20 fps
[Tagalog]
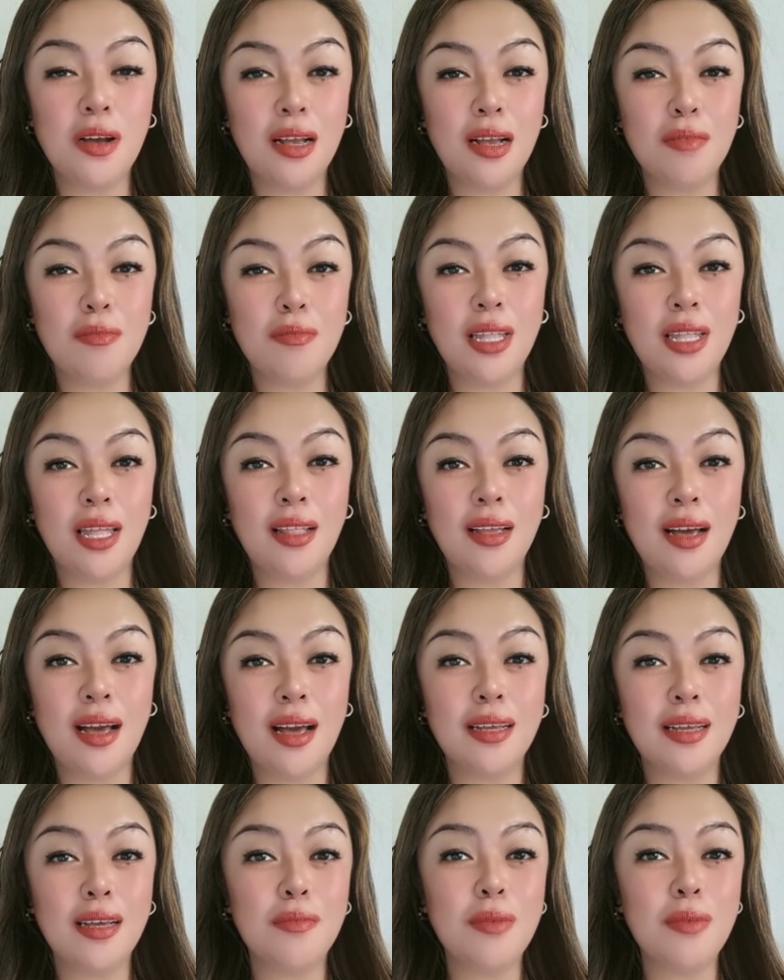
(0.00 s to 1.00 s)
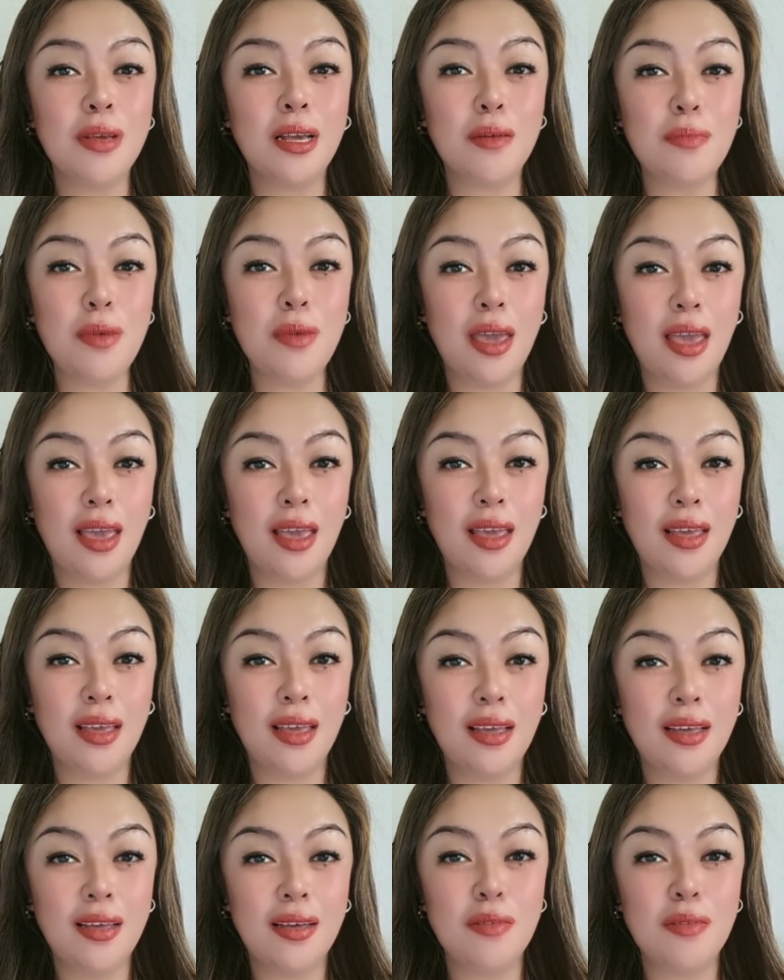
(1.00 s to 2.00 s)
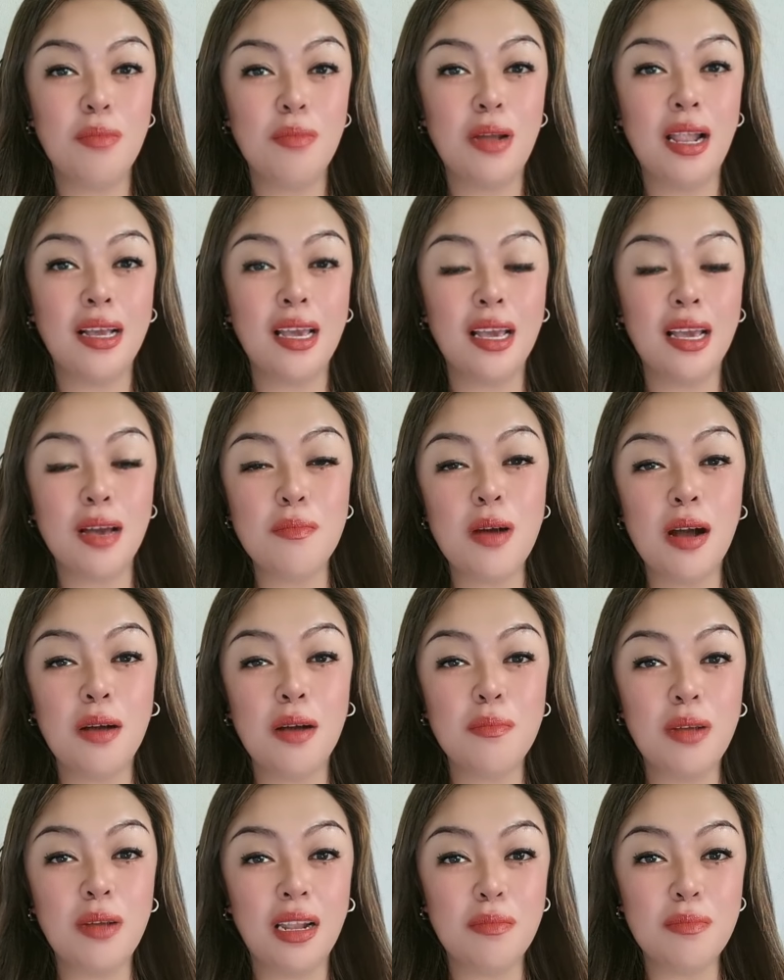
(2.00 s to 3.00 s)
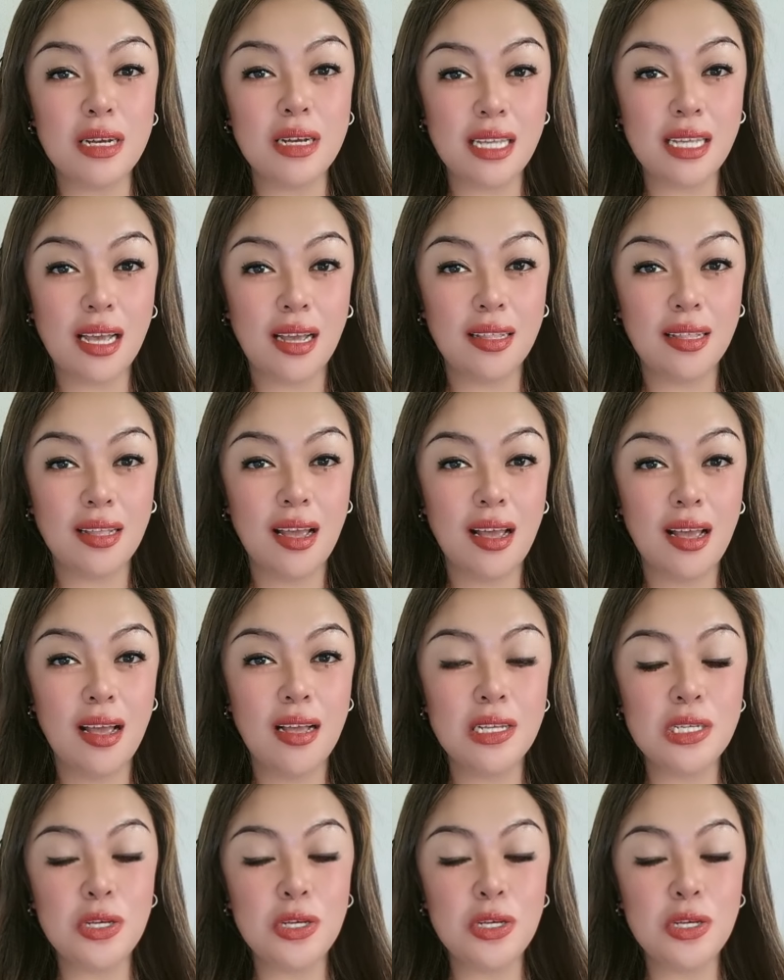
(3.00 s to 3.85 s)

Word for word: gagamitin ka gabi-gabi, palagi ka bang malabasan?